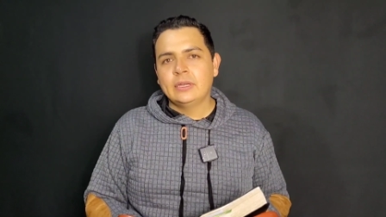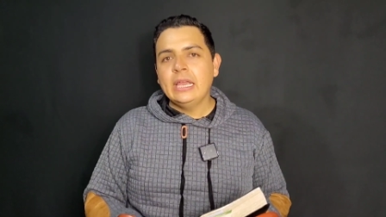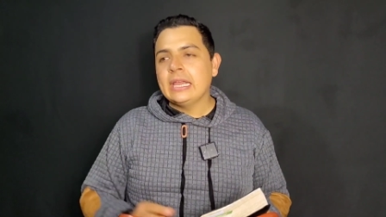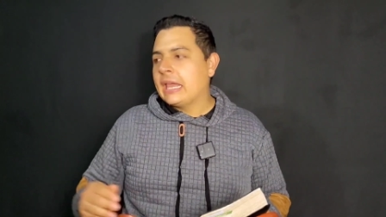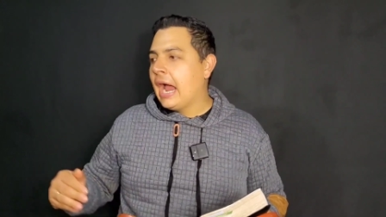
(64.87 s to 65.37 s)

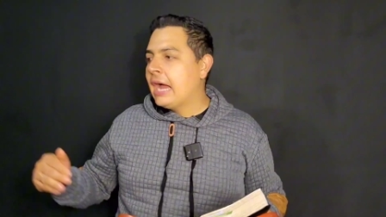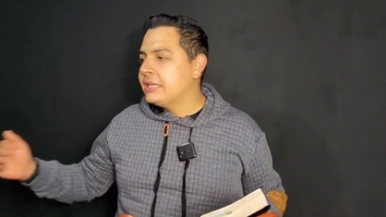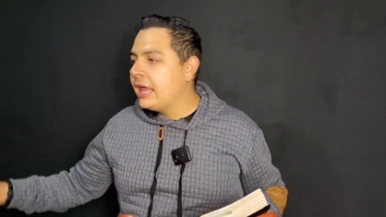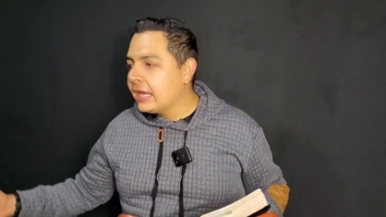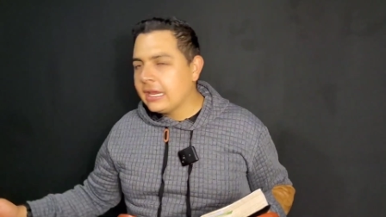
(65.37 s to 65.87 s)
Y que
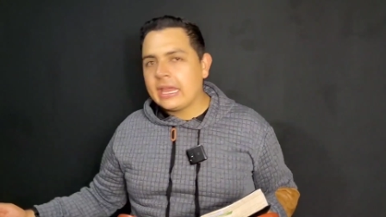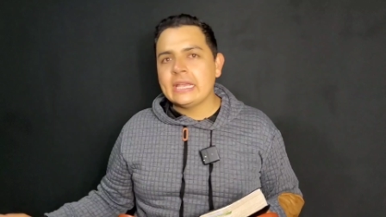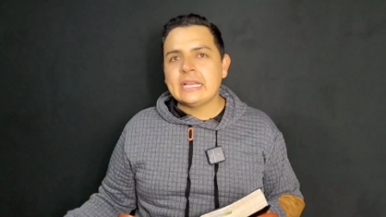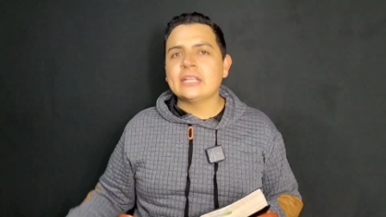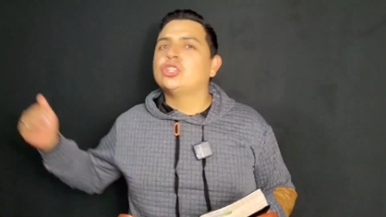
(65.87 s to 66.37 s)
añada
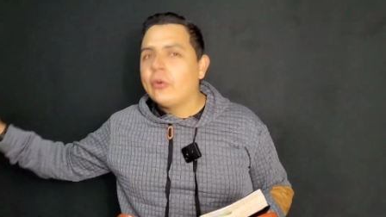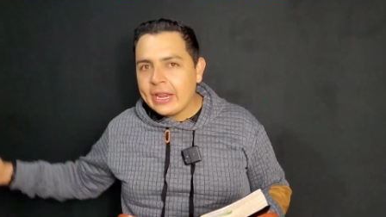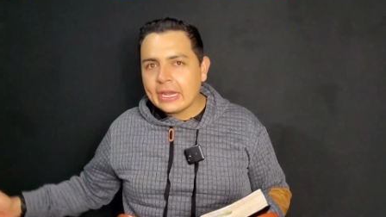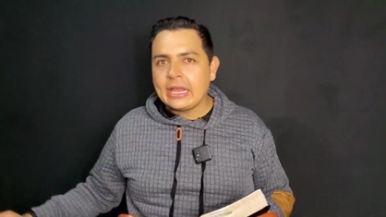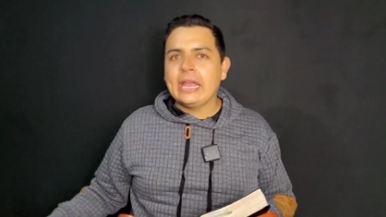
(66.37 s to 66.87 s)
riqueza sobre
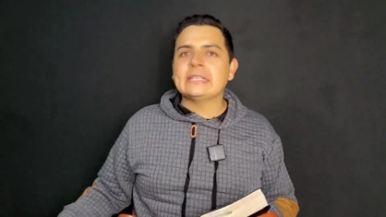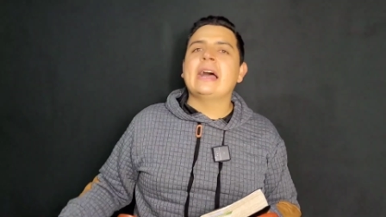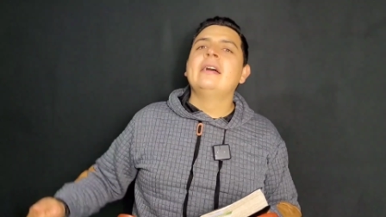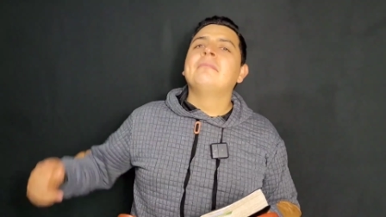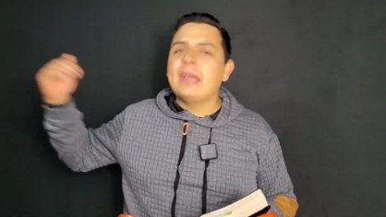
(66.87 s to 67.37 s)

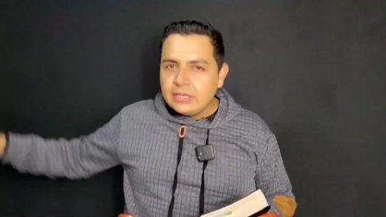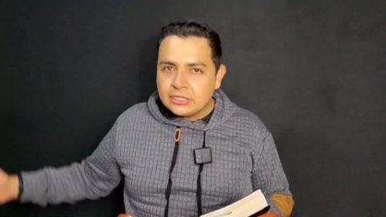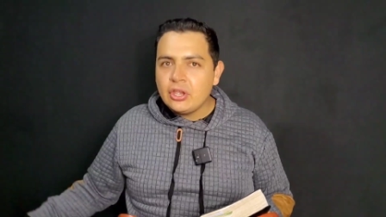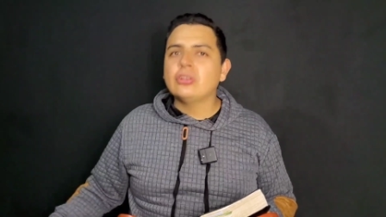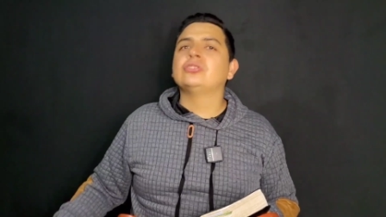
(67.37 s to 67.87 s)
riqueza, bendición